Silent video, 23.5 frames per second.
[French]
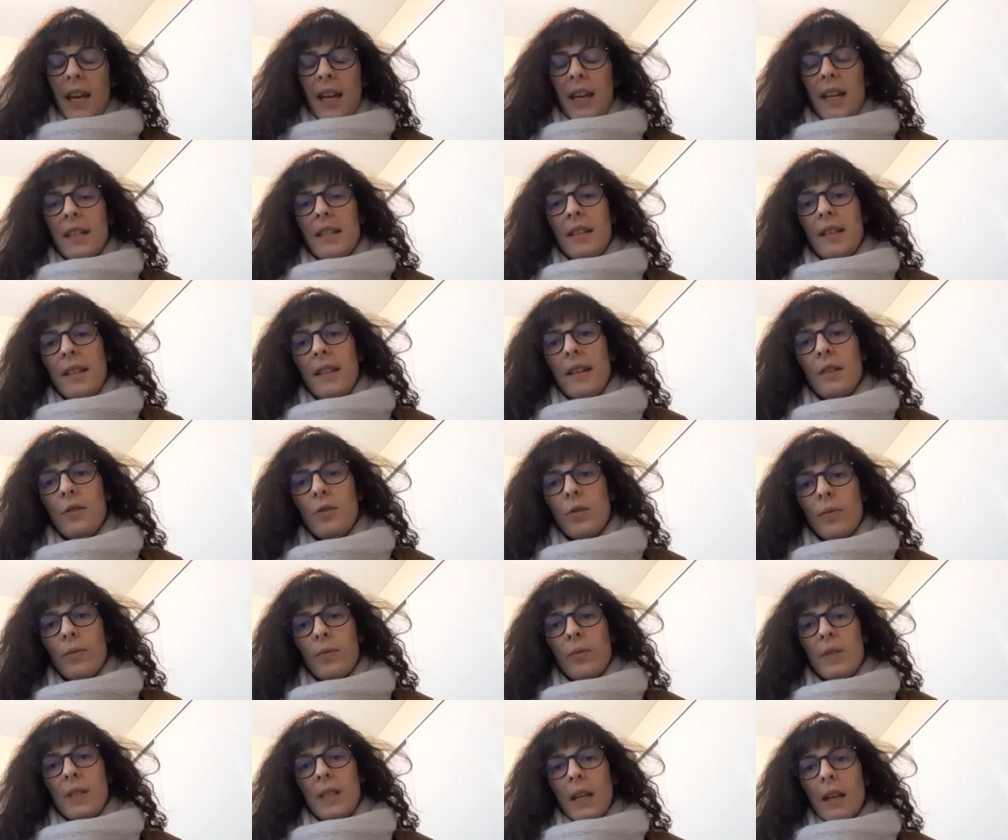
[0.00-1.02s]
Essayez de
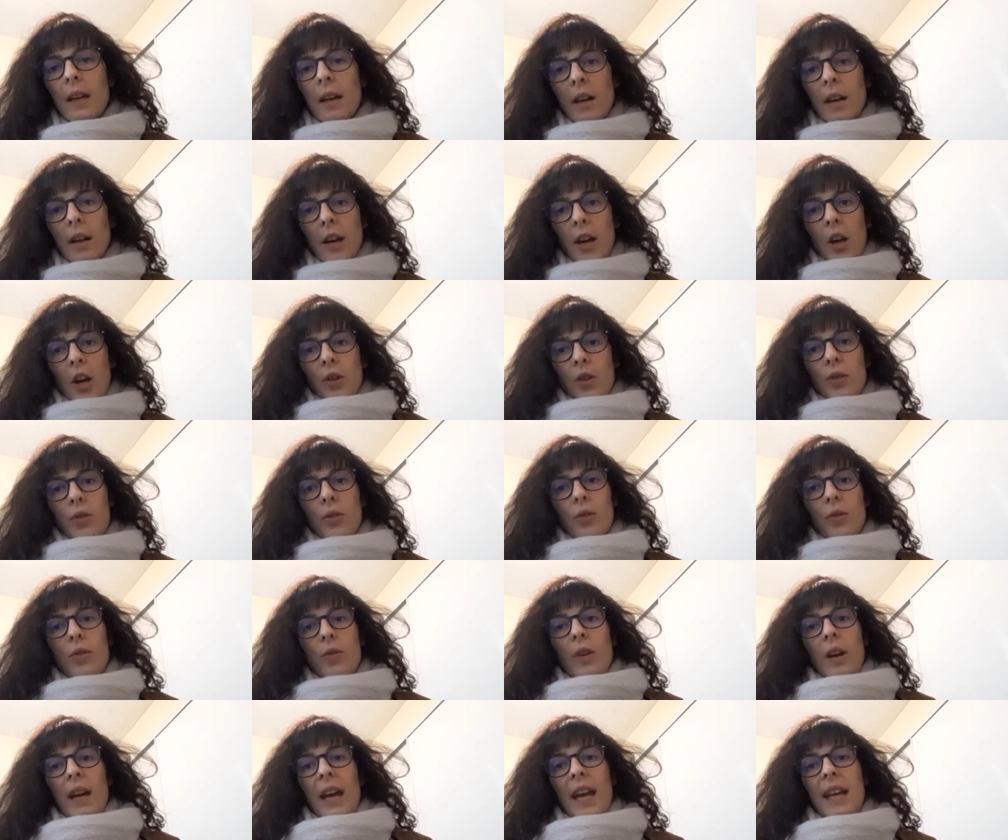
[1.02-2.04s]
vous dire
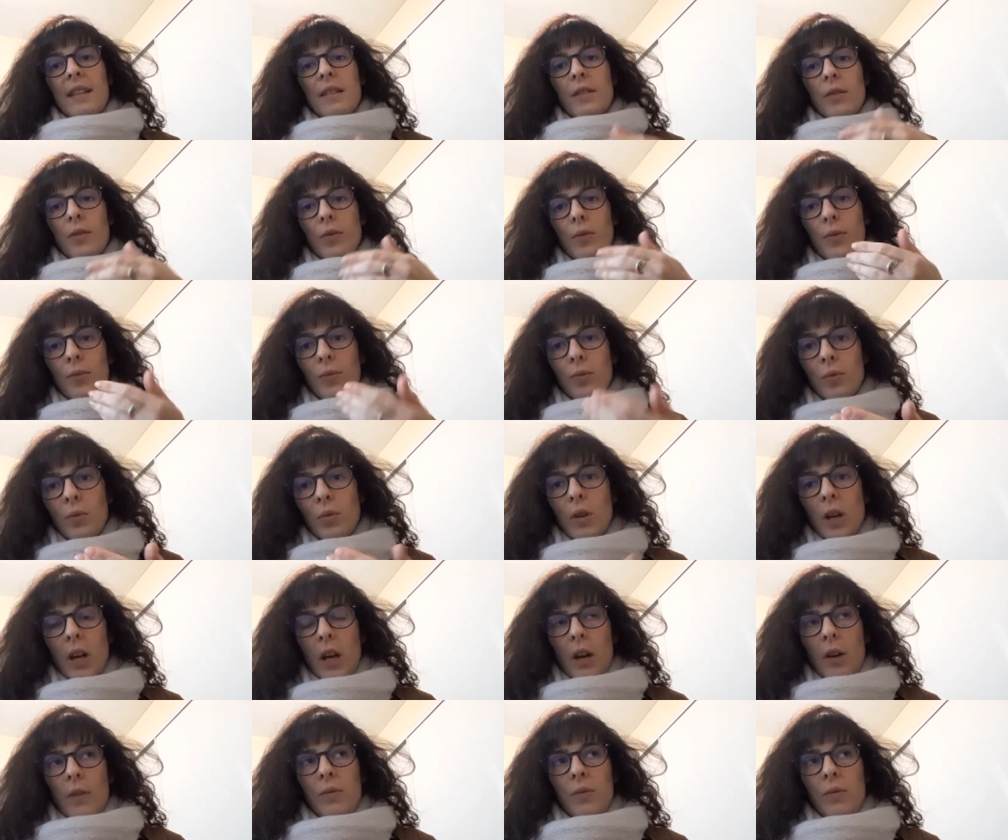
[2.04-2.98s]
que est-ce que vous,